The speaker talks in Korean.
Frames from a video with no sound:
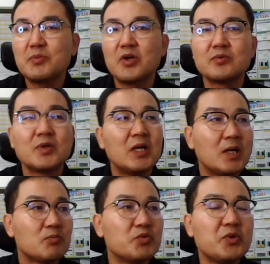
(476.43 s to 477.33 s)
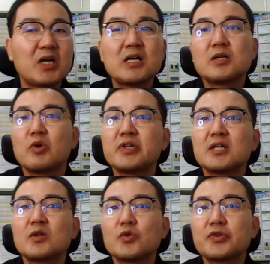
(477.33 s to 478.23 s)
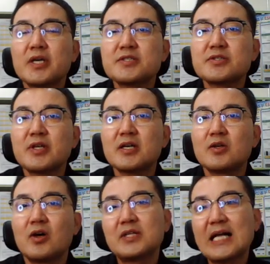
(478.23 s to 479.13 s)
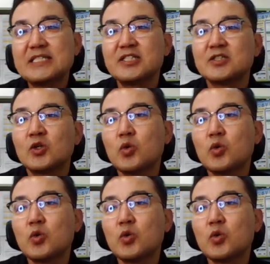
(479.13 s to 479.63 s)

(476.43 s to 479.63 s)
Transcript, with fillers: 하면 분명한 건 원당역 로테캐슬의 그런 가치는 더